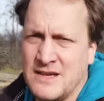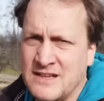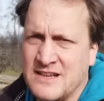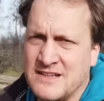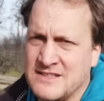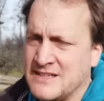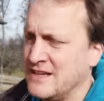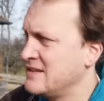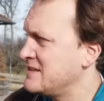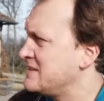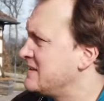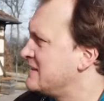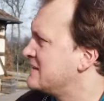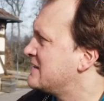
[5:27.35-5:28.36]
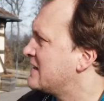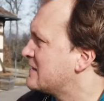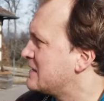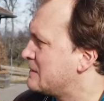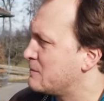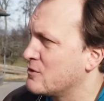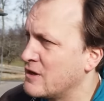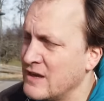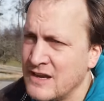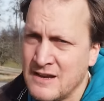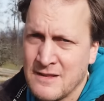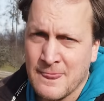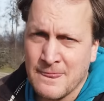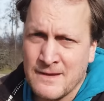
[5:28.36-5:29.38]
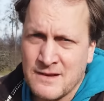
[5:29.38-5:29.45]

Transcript: interessant, dass ich gesagt habe, okay,